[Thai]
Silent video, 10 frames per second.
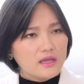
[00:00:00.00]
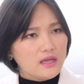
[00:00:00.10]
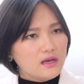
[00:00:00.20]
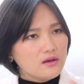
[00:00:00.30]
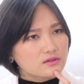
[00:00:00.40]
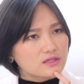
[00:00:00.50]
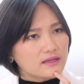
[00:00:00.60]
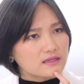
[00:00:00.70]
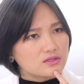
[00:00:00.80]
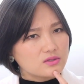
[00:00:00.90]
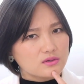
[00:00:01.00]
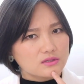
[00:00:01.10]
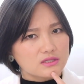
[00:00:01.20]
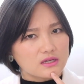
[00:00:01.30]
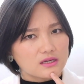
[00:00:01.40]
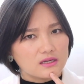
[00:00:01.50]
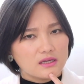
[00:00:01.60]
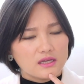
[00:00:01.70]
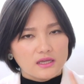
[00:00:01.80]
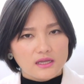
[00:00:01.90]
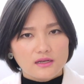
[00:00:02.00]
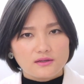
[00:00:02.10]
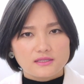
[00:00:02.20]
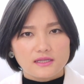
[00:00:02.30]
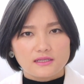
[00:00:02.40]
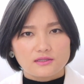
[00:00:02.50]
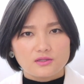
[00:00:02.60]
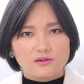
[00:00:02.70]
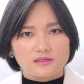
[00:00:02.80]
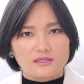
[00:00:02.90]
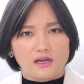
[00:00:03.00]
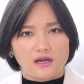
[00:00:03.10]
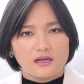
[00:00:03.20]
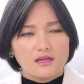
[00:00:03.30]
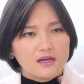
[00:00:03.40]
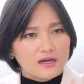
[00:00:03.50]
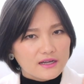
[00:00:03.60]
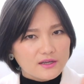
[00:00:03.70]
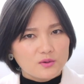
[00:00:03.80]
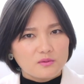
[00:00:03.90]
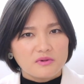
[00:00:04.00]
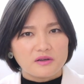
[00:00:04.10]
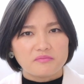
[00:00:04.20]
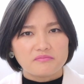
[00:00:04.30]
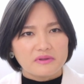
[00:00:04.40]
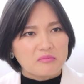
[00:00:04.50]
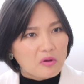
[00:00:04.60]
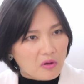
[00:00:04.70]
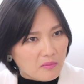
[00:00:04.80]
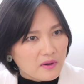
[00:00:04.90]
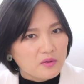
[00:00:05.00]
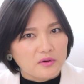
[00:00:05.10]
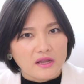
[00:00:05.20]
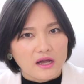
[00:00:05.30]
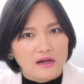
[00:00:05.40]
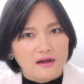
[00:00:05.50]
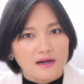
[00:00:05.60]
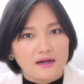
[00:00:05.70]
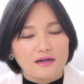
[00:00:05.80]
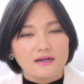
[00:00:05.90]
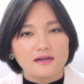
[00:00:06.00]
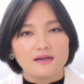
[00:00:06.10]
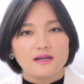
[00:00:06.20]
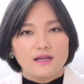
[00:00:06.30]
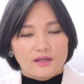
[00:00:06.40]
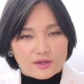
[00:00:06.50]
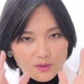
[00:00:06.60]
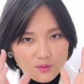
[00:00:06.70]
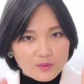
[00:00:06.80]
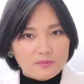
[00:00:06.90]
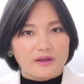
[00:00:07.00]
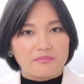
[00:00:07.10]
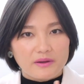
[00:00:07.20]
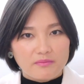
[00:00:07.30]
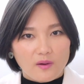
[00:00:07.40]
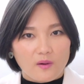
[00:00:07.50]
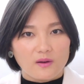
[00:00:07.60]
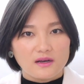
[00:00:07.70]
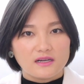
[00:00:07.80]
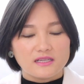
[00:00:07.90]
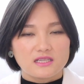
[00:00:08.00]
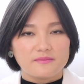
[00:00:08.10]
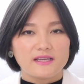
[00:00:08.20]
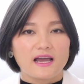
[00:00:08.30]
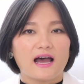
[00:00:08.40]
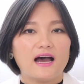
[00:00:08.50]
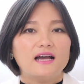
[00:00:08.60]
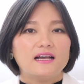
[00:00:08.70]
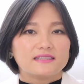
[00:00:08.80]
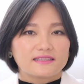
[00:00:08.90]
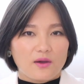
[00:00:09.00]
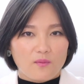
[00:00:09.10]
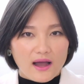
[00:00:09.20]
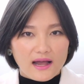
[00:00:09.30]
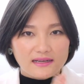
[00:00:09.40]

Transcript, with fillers: he looks like a doctor he looks like a doctor เฮ้ยดูเหมือนเป็นหมอเปล่าคนเนี้ย เออ ดูเหมือนเป็นหมอเลยใช่ไหมคะ แต่ว่า